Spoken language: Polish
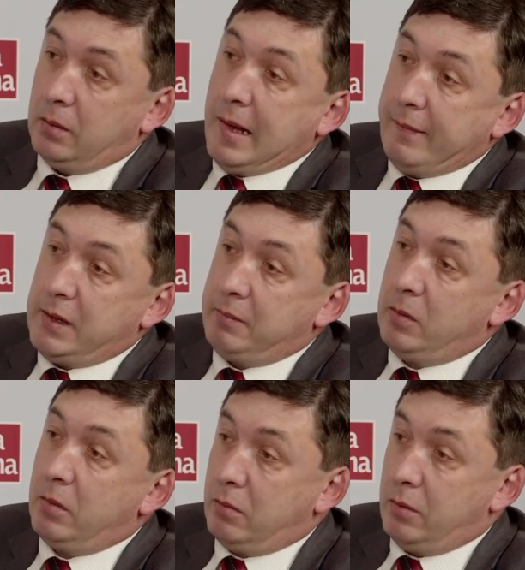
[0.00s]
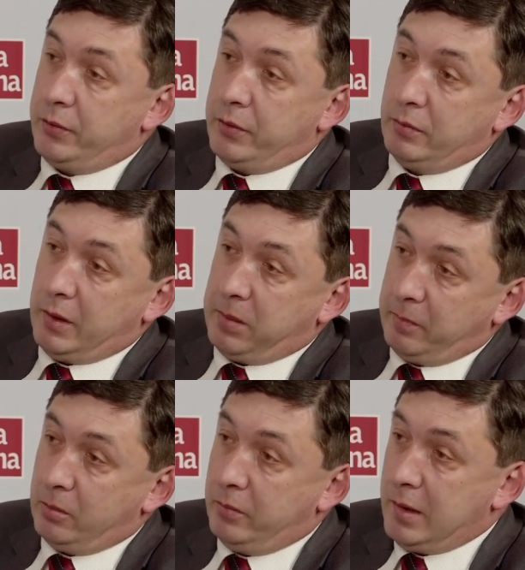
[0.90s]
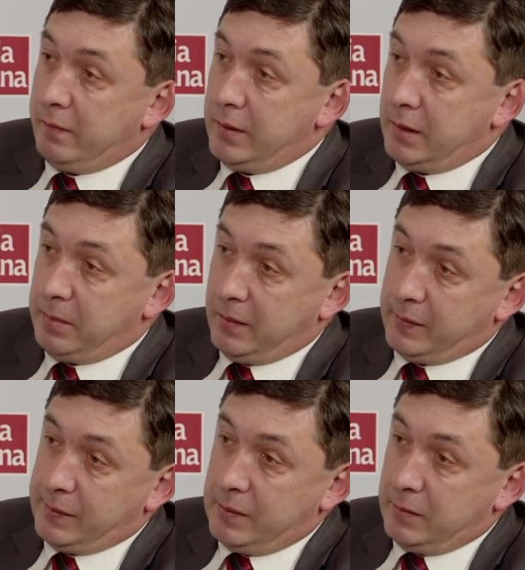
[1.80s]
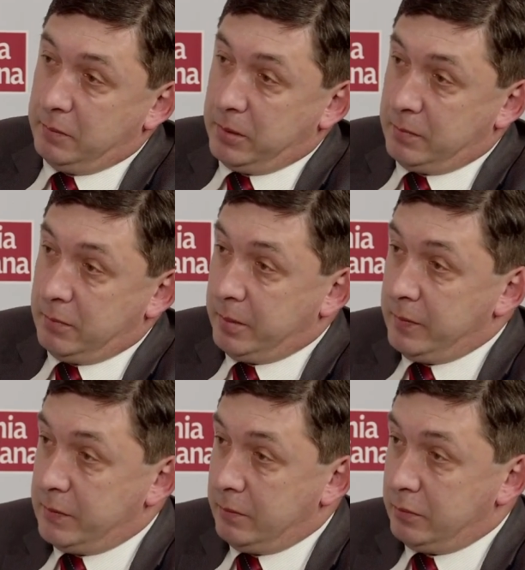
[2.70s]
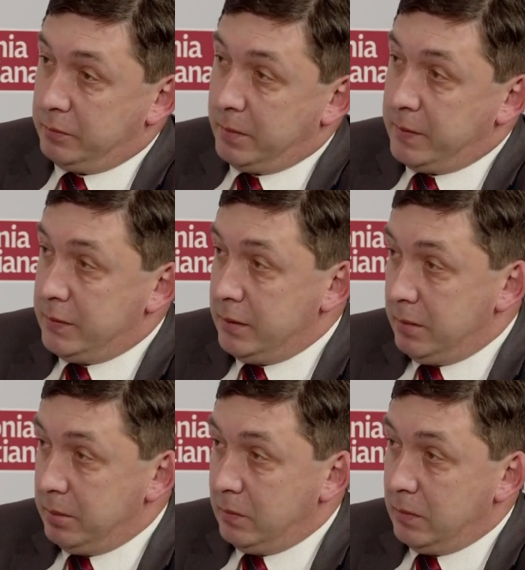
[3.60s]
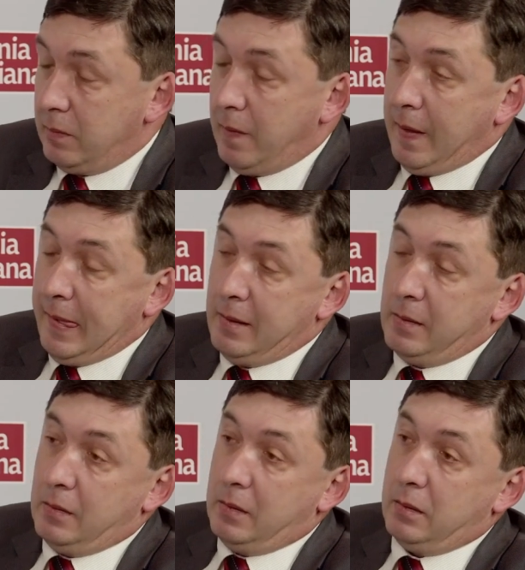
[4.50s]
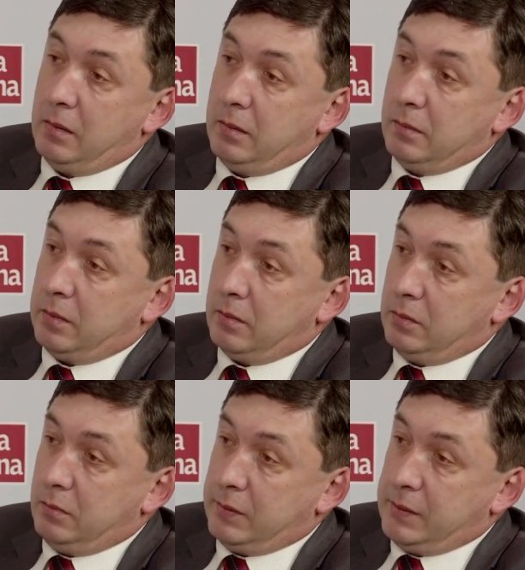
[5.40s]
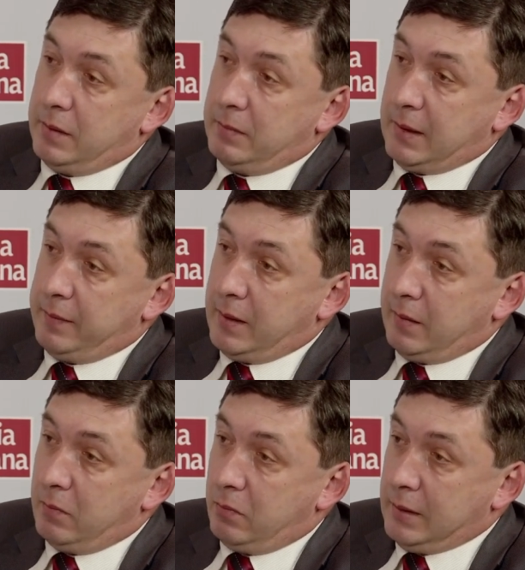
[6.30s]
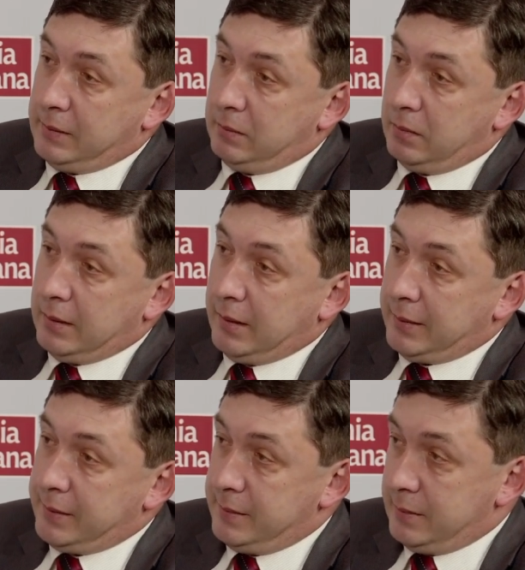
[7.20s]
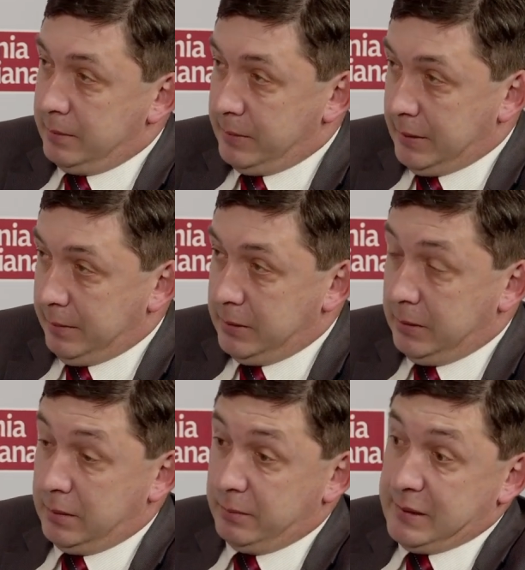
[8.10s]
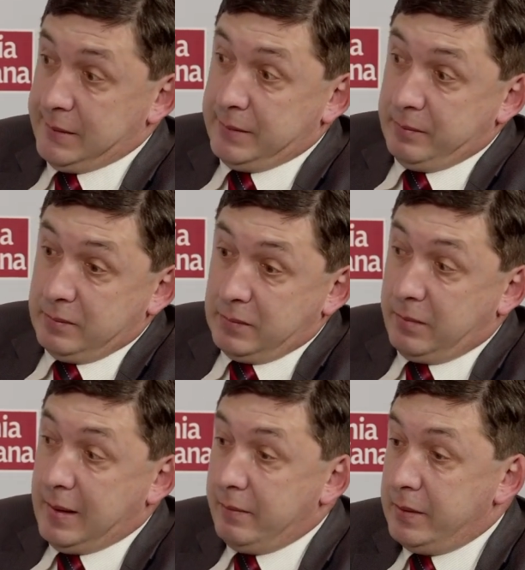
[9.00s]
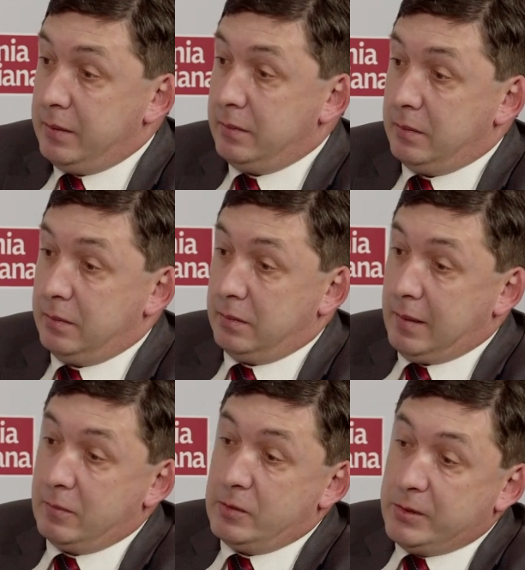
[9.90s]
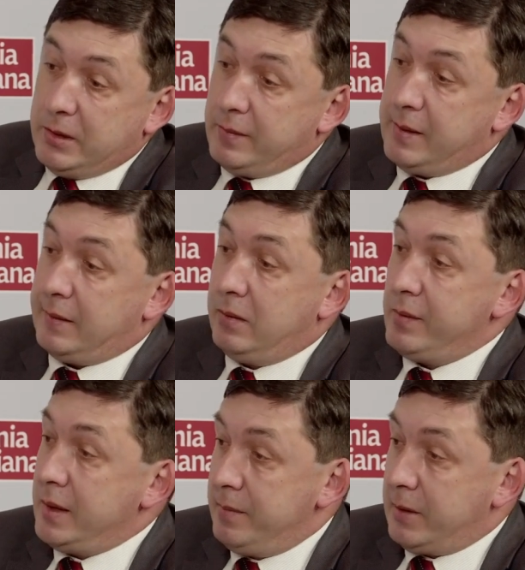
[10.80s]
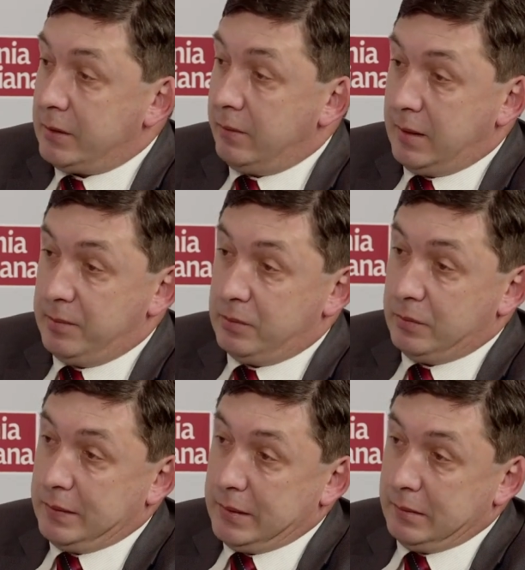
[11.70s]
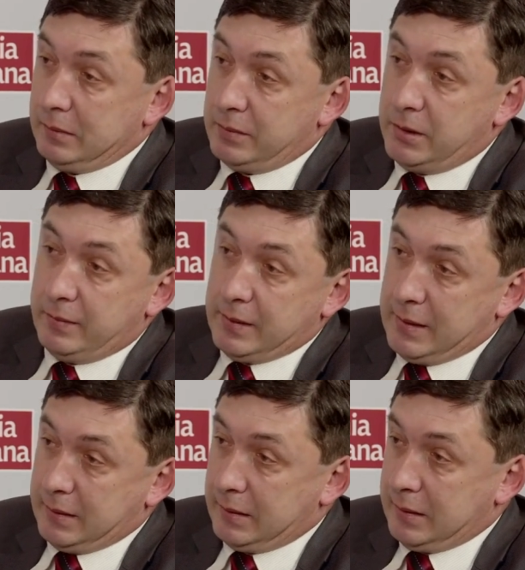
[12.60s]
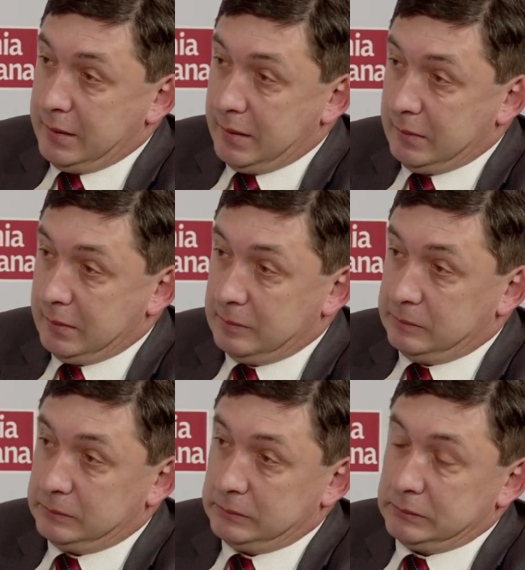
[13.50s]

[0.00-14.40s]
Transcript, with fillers: to jawnie by ogłosił, że proponuje wojnę prewencyjną, potem by powiedział, że odpowiedzi nie było. E, w związku z tym zawierał układ o nieagresji z Niemcami. Tymczasem trwały, e, trwało dziwne zachowanie marszałka Piłsudskiego, dziwne jak na jego